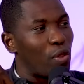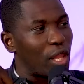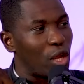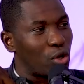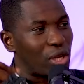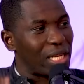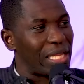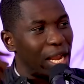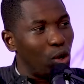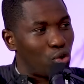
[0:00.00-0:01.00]
de Dios que
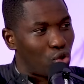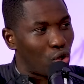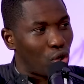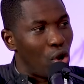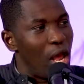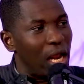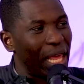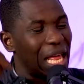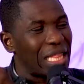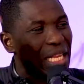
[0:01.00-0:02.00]
está en nosotros le da